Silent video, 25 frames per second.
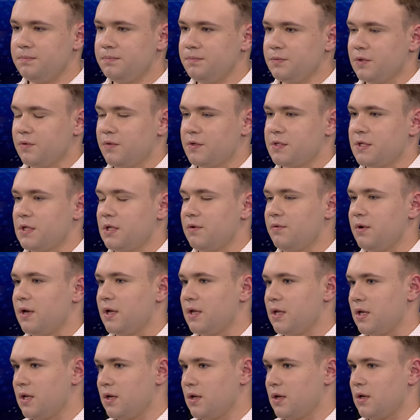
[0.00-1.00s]

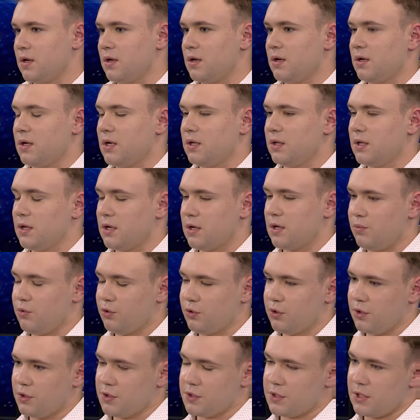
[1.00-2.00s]
восстановление, когда
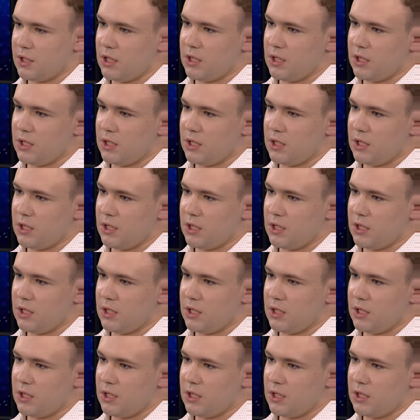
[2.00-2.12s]
работаешь с